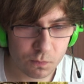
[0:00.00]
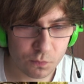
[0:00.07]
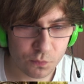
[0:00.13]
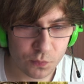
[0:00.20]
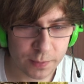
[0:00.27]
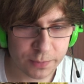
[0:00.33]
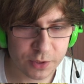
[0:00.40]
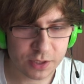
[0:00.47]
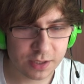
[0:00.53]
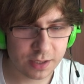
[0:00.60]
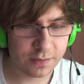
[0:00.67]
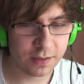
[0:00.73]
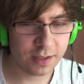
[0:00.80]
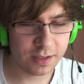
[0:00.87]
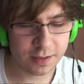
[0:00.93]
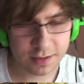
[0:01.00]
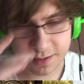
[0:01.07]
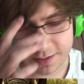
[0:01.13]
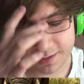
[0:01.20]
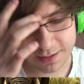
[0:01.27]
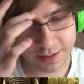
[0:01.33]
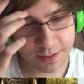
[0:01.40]
na, przedstawia-
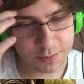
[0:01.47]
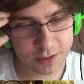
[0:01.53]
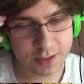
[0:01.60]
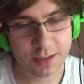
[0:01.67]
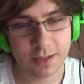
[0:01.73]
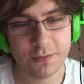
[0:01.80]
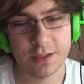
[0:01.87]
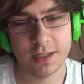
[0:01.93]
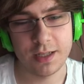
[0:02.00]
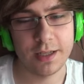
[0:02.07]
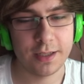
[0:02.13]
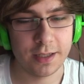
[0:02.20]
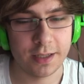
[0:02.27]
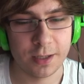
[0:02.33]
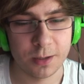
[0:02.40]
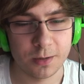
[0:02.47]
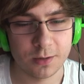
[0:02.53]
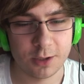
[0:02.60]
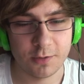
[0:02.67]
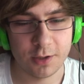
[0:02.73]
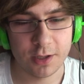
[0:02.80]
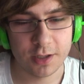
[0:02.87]
na przedstawiciela jakiej
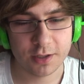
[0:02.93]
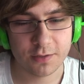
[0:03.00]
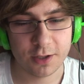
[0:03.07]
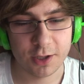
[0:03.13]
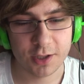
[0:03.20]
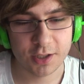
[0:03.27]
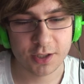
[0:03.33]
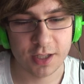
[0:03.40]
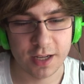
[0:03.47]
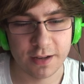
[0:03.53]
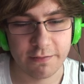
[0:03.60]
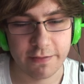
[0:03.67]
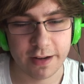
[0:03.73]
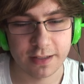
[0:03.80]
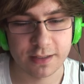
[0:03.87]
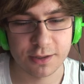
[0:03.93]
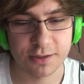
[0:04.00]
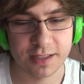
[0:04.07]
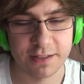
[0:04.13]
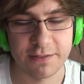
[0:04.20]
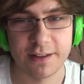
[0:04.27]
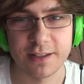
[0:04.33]
narodowości wyglądasz? Wyglądasz na
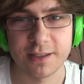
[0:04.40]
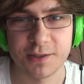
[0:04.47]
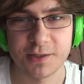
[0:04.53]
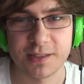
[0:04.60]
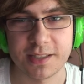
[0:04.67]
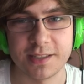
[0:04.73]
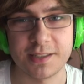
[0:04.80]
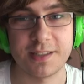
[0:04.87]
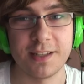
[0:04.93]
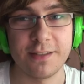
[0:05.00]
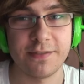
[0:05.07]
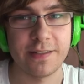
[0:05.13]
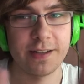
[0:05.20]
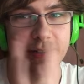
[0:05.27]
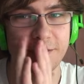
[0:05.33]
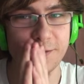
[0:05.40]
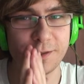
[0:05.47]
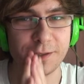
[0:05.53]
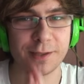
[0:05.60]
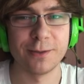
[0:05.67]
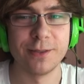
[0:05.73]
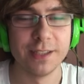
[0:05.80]
Francuza, Francuzka, zostałem
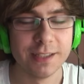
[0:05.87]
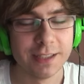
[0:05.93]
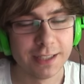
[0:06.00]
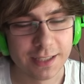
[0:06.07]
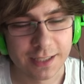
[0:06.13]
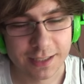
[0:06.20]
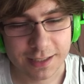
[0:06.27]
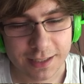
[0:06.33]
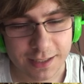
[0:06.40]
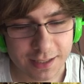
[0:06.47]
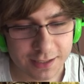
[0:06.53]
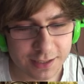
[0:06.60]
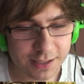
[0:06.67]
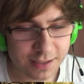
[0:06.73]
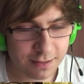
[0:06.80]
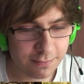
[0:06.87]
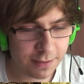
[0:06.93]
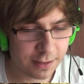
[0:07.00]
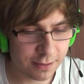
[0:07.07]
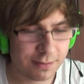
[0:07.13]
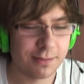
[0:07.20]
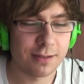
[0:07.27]
Francuską. Czyli jestem
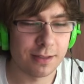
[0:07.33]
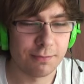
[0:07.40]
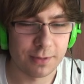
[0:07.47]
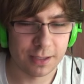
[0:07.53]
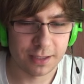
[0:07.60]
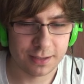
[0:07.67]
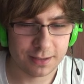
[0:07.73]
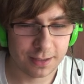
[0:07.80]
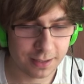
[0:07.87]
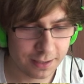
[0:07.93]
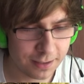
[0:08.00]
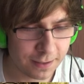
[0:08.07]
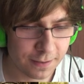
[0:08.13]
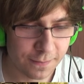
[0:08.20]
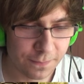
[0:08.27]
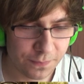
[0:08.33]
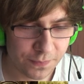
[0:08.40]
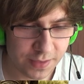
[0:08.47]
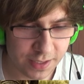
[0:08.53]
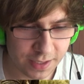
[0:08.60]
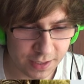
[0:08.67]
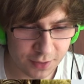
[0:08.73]
Francuzem teraz, tak?
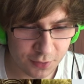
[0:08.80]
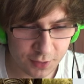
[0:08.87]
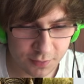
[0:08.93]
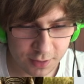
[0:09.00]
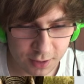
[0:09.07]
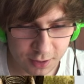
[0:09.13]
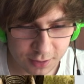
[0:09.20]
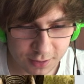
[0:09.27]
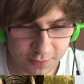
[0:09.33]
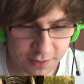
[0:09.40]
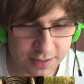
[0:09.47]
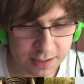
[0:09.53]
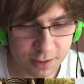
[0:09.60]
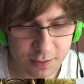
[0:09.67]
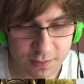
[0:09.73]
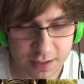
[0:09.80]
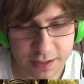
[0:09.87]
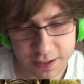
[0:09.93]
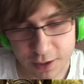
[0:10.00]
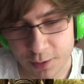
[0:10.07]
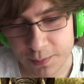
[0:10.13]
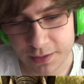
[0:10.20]
E, twój wygląd, twoje
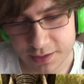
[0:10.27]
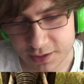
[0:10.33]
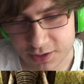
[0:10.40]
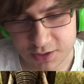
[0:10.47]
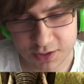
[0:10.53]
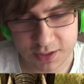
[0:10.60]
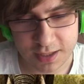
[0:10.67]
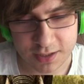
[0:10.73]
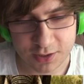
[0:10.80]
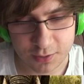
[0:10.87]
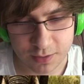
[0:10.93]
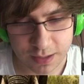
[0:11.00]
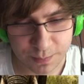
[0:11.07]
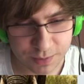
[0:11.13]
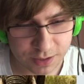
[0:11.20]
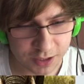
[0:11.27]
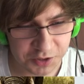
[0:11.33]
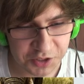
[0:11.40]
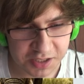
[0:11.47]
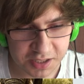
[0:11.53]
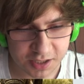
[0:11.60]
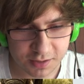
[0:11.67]
zachowanie, obie te rzeczy każą nam myśleć,
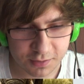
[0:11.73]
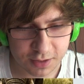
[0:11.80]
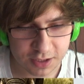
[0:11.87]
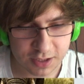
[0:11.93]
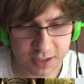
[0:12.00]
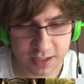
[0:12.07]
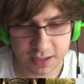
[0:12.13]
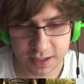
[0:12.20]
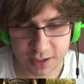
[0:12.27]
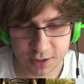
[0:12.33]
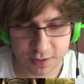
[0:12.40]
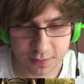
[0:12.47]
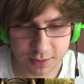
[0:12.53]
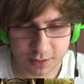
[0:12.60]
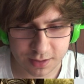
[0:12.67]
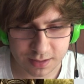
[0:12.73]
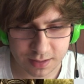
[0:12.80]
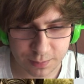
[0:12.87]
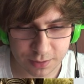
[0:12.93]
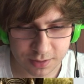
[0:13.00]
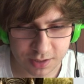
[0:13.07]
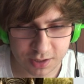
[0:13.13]
że jesteś właśnie tej narodowości.
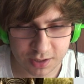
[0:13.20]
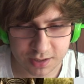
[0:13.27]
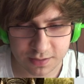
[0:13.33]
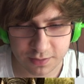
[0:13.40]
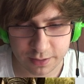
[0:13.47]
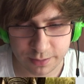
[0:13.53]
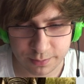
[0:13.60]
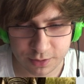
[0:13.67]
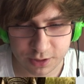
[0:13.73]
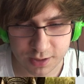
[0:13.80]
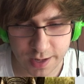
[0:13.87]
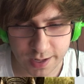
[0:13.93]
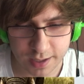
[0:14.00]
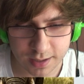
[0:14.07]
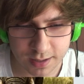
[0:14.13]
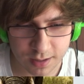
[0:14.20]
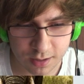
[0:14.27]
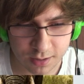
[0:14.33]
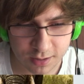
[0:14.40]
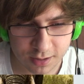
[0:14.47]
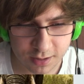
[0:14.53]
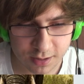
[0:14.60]
Zapozna się z twoim drzewem
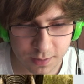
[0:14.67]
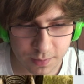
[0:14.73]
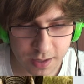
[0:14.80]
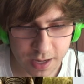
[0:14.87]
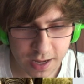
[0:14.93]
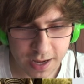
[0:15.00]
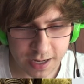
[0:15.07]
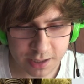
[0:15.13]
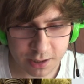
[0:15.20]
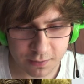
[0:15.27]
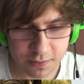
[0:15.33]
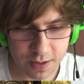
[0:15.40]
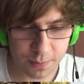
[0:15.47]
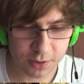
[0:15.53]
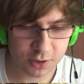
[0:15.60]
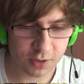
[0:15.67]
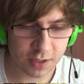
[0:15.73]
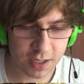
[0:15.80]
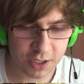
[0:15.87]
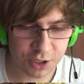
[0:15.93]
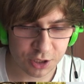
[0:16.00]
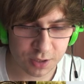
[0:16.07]
genealogicznym, a kto wie, może
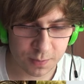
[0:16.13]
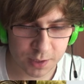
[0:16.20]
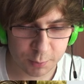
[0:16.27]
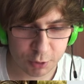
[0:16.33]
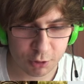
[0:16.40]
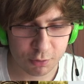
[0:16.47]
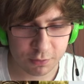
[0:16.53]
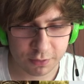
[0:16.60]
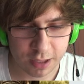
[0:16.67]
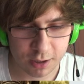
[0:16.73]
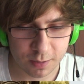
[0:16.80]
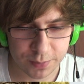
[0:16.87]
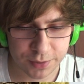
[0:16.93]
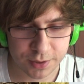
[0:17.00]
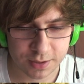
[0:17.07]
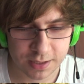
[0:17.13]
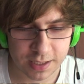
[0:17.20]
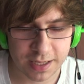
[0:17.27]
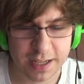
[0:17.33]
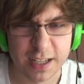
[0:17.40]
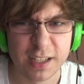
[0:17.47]
okaże się, że masz przodków tego pochodzenia.